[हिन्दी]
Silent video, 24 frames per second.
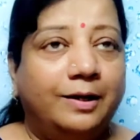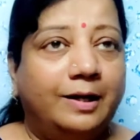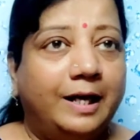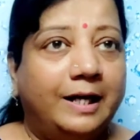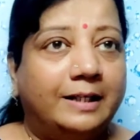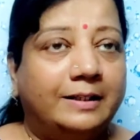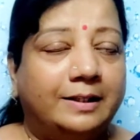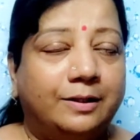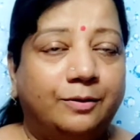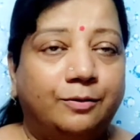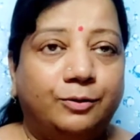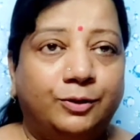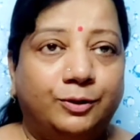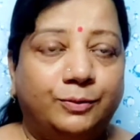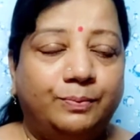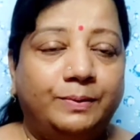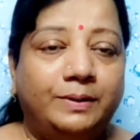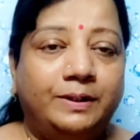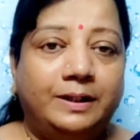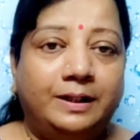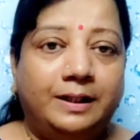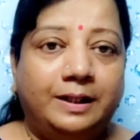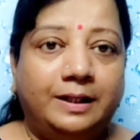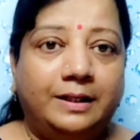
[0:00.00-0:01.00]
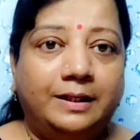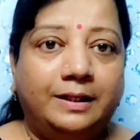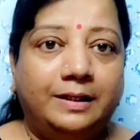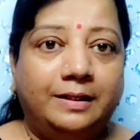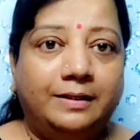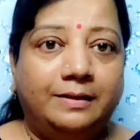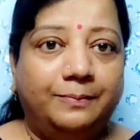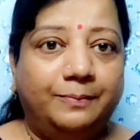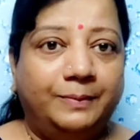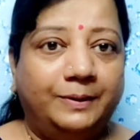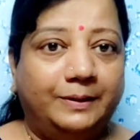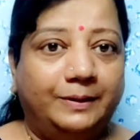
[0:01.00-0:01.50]
ऐसा कुछ भी नहीं है
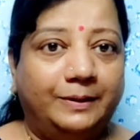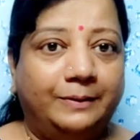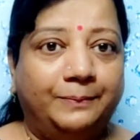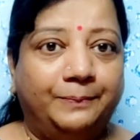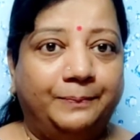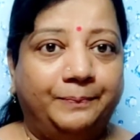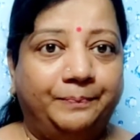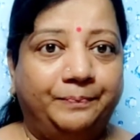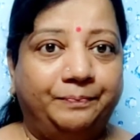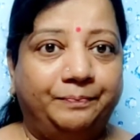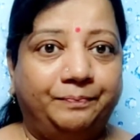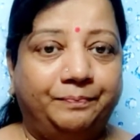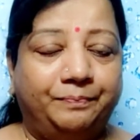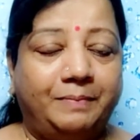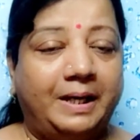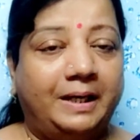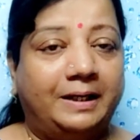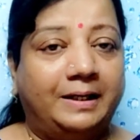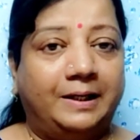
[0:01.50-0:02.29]
कि मतलब मैं